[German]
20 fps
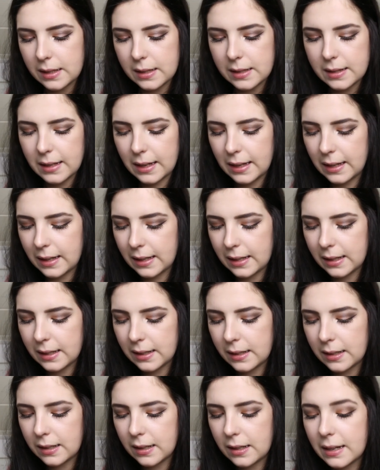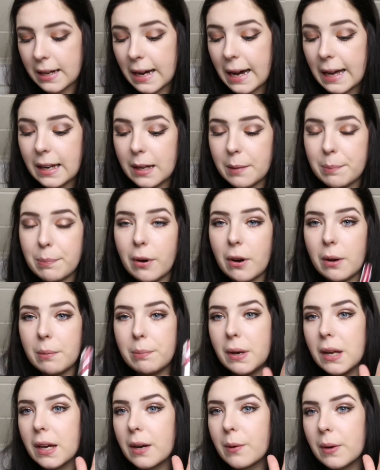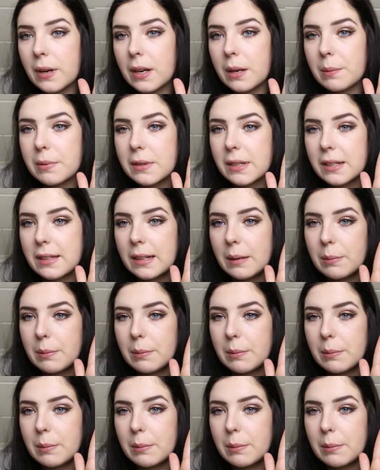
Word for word: Dann äh, Colourpop Liquid Lipsticks,